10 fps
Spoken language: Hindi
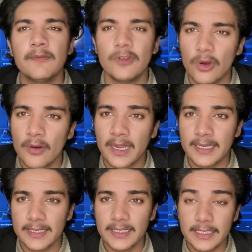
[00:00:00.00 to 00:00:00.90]
ब्लॉग
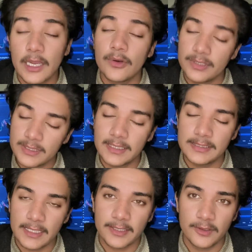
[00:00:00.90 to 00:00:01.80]
कैटेगरी का ओरिजिनल
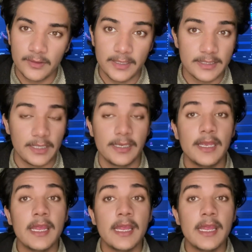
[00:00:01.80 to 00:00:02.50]
चैनल होना चाहिए